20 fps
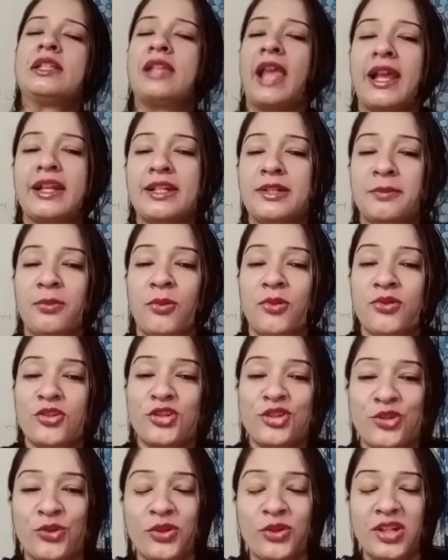चेक
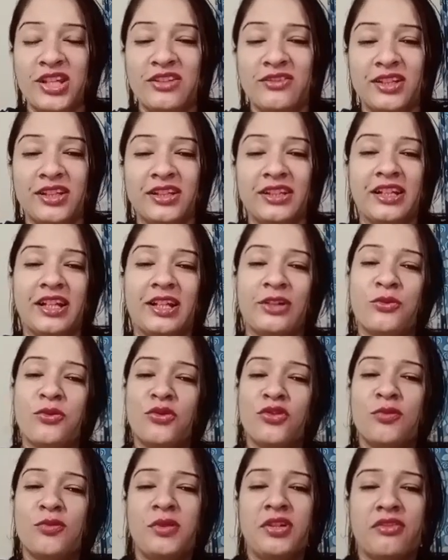डिपॉजिट हो इवन या
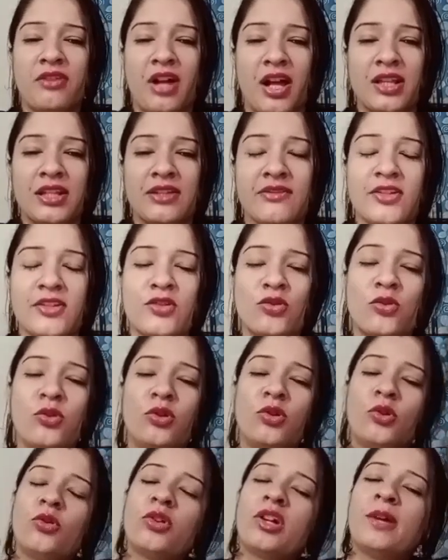कुछ भी ट्रांसफर्स
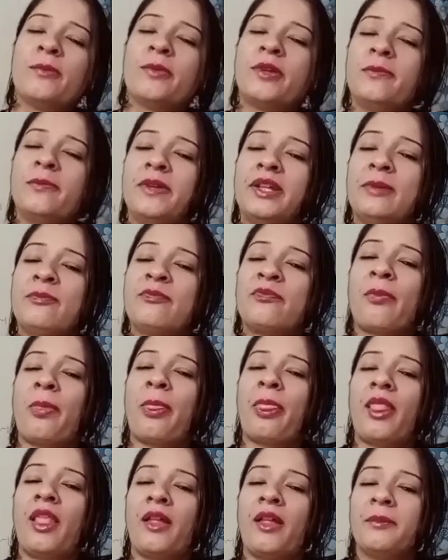हो लोग अभी भी
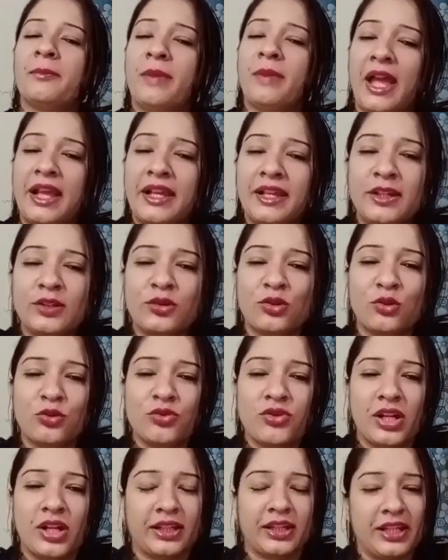बैंक के
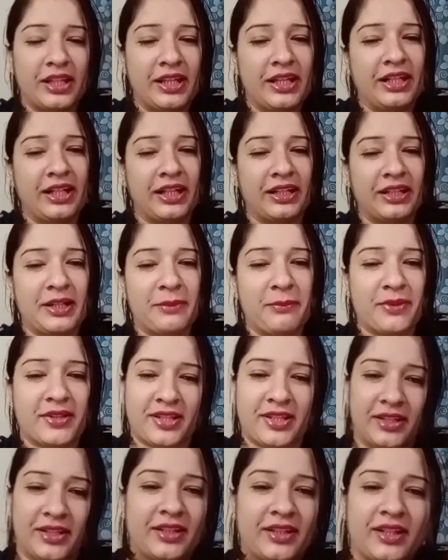थ्रू जाके ही करना
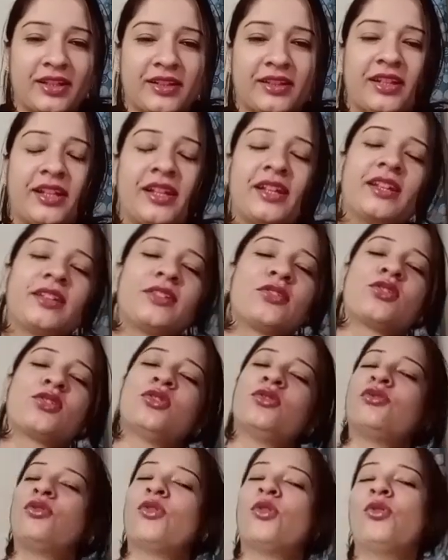पसंद करते हैं
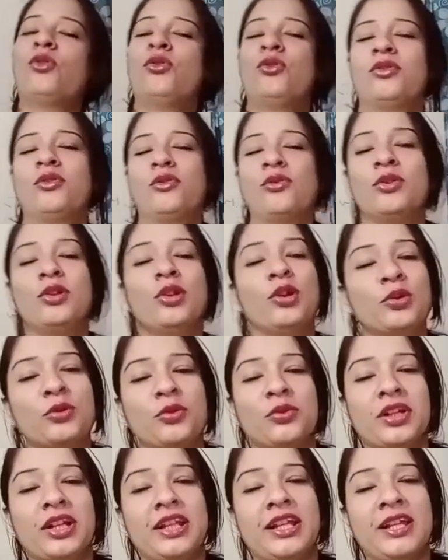तो वो उन
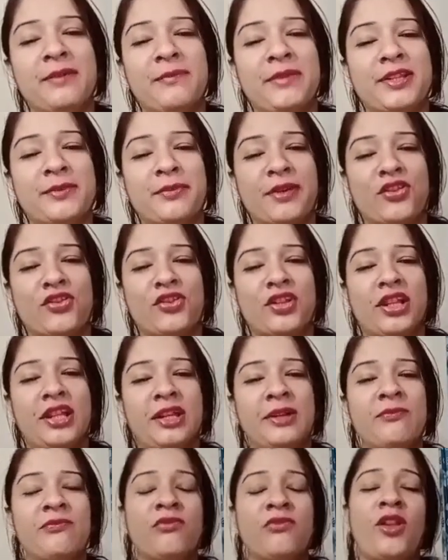लोगों के लिए भी
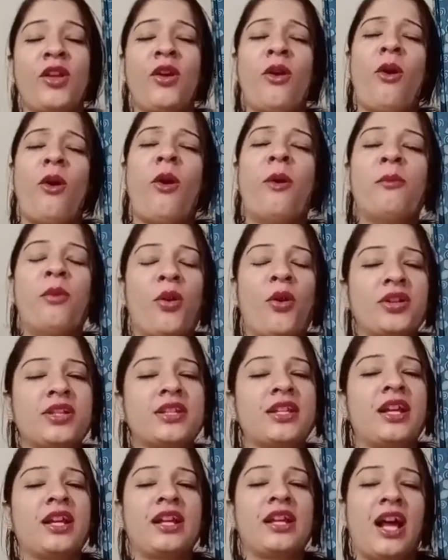स्पेशली और
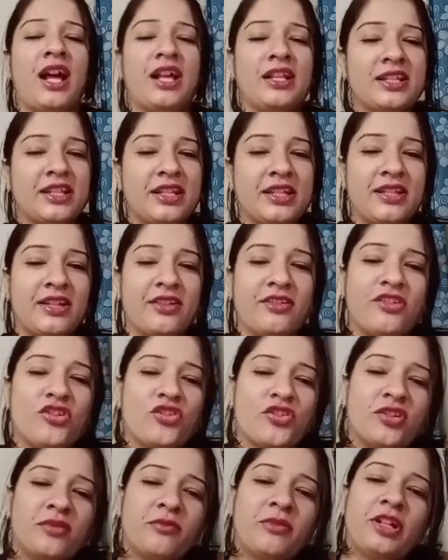बहुत सारे आज की
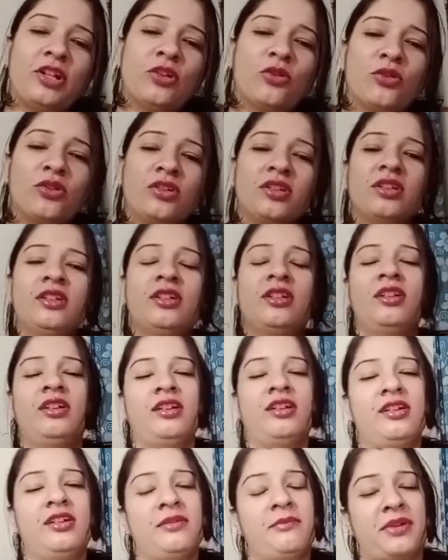जनरेशन भी लोग
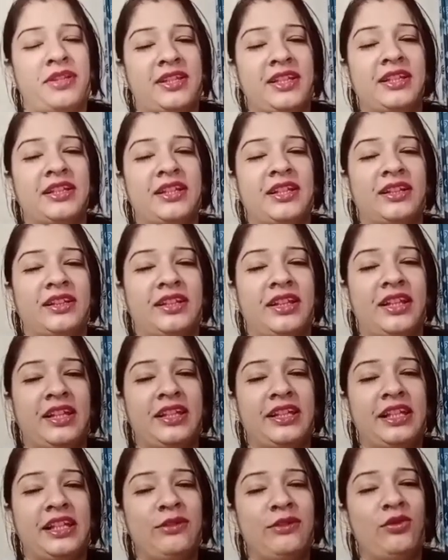पसंद करते
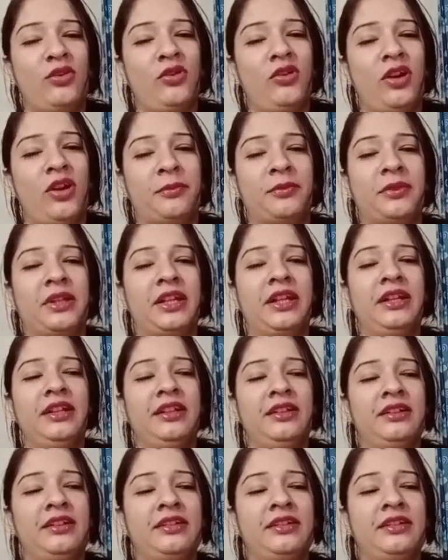हैं कि वो अपने